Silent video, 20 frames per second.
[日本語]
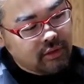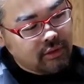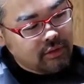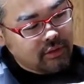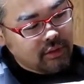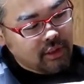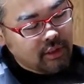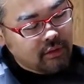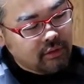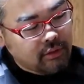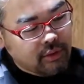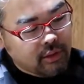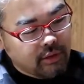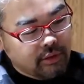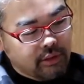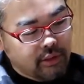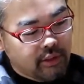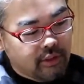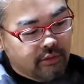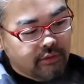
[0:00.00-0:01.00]
センター
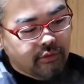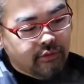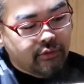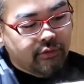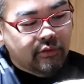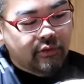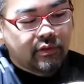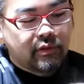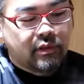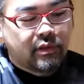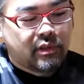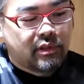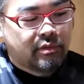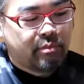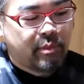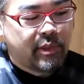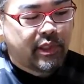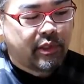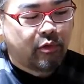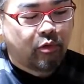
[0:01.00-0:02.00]
にある
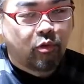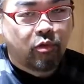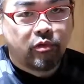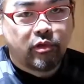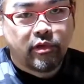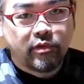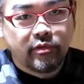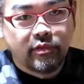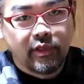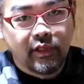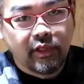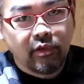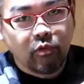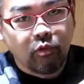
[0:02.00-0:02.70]
スピンドルですね。